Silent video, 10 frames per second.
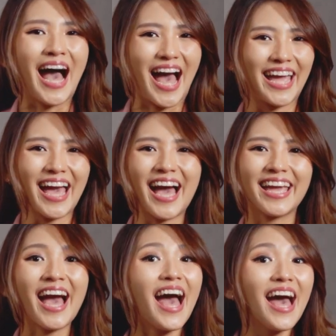Hai
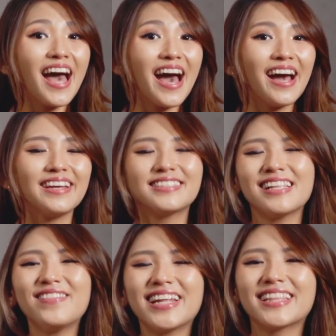hai hai,
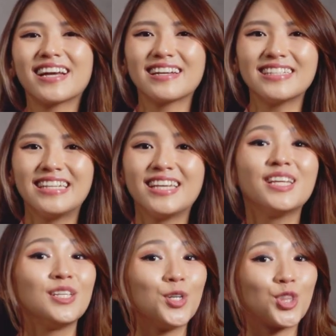selamat datang
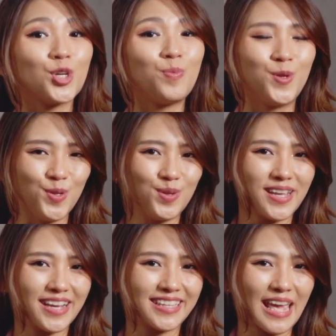di YouTube
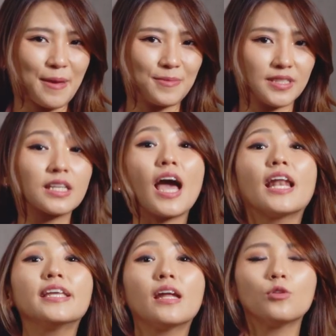Dunia Games.
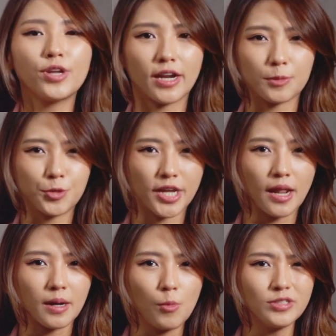Kalian udah ngeliat Budi
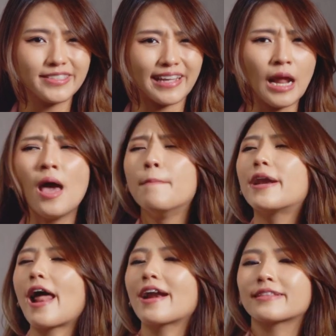Clara Monster,
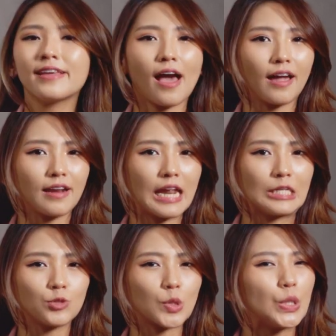berarti akan ada
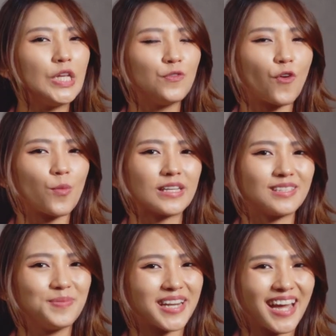suatu
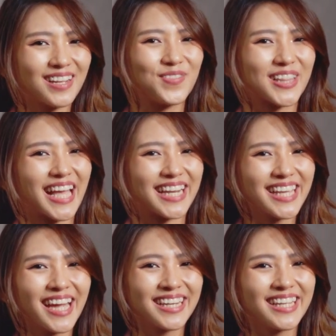informasi menarik buat
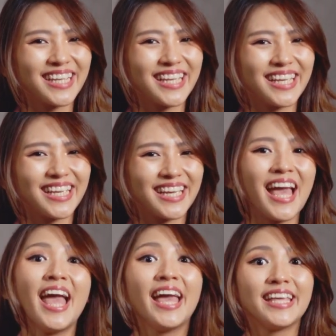kalian nih.
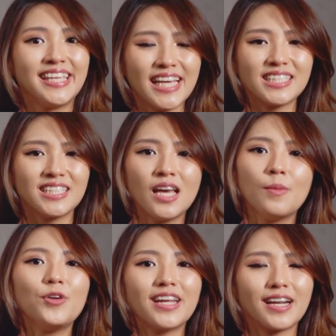Yes,
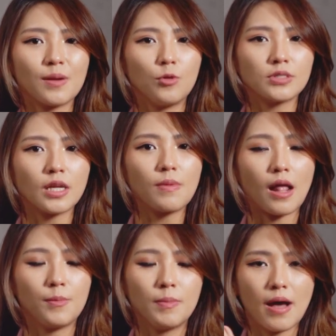Budi Clara Monster
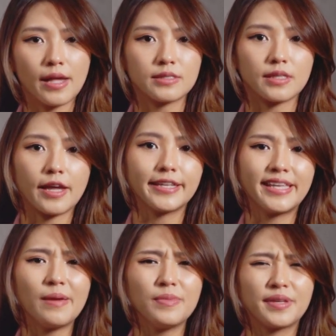bakal membahas
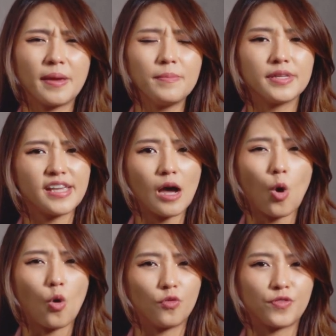tentang game-game yang
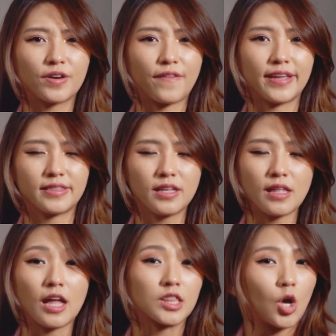overrated
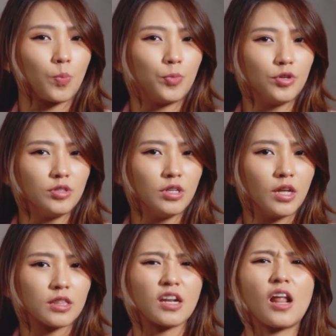ataupun
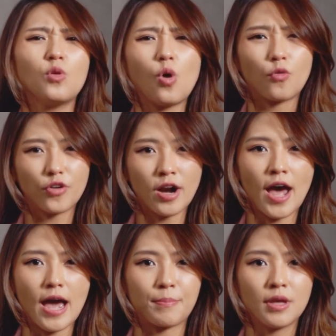terlalu
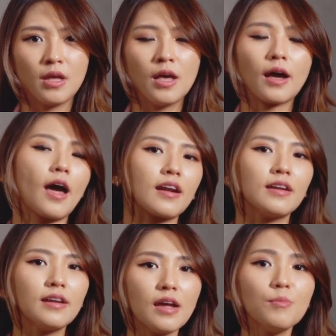overhyped.
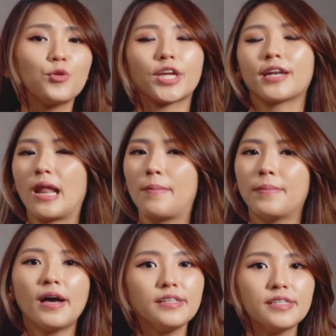Karena mungkin
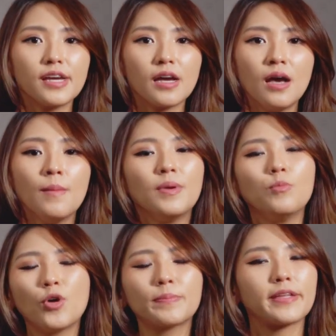namanya
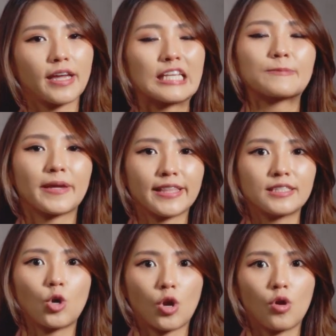membuat banyak
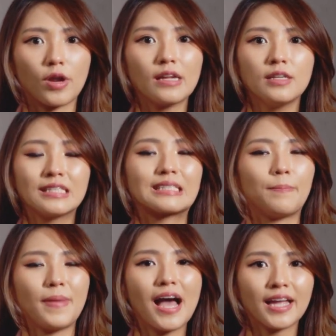ekspektasi orang-orang
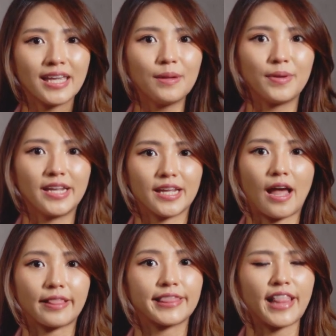semakin meningkat.